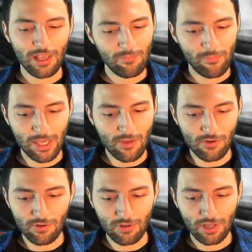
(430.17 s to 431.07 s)

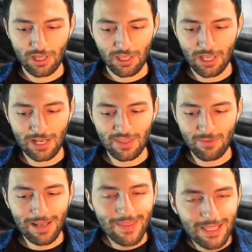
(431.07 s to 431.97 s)
pero el
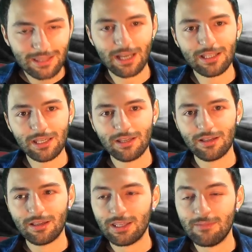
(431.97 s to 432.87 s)
nivel de detalle
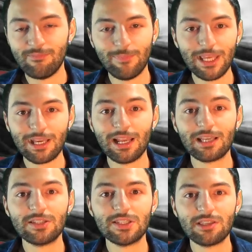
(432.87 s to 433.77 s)
implica la
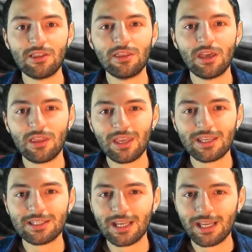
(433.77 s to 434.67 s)
existencia de
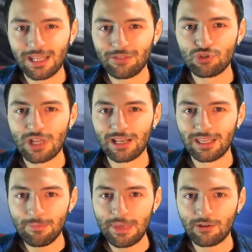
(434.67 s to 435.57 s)
secretos
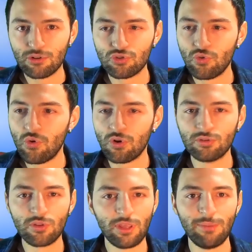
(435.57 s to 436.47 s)
alquímicos, un
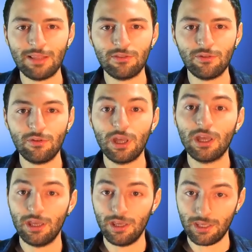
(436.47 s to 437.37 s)
conocimiento
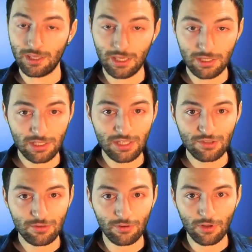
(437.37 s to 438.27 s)
que,
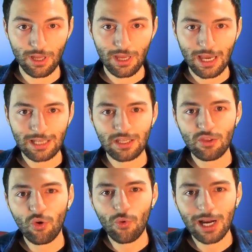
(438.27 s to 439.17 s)
insisto, ha sido
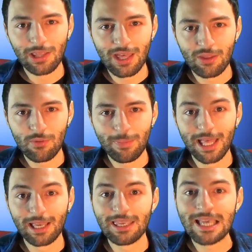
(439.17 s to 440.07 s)
guardado para
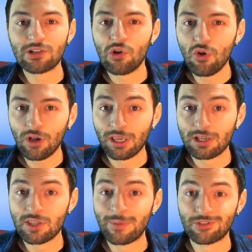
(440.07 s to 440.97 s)
aquellas logias
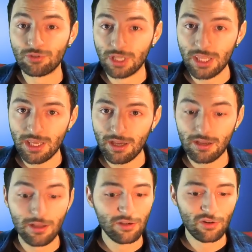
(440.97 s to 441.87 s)
de masonería,
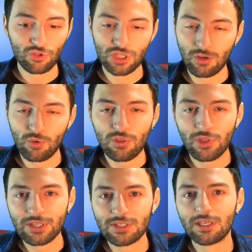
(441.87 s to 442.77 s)

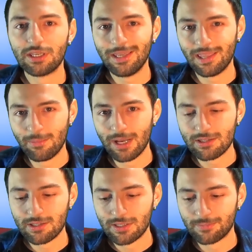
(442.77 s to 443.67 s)
rosacruces y demás.